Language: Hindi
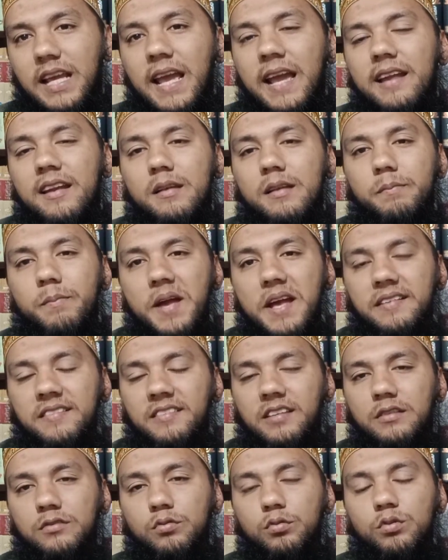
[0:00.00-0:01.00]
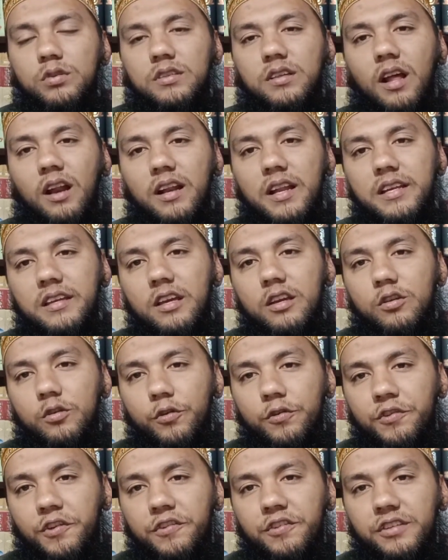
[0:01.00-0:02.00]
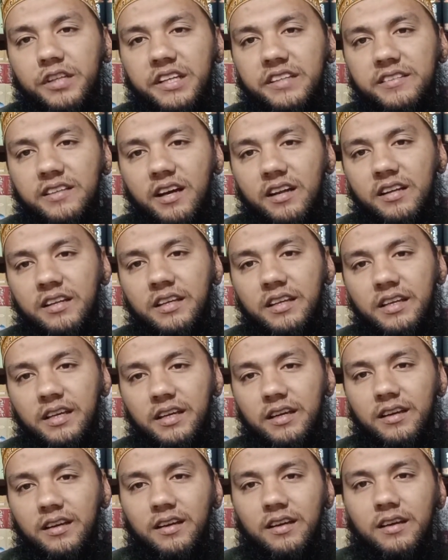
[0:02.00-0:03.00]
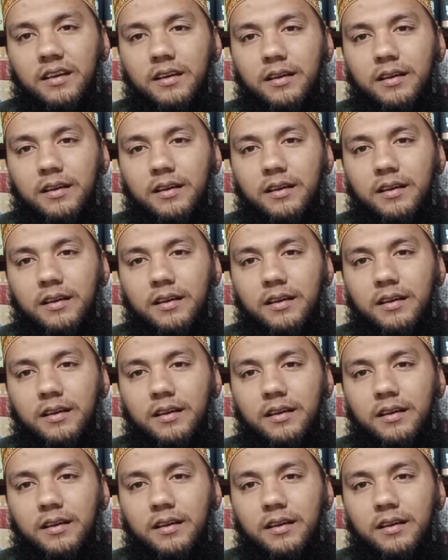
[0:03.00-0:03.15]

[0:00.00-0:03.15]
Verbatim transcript: अहल बैस से दूर करने की कोशिश की जा रही है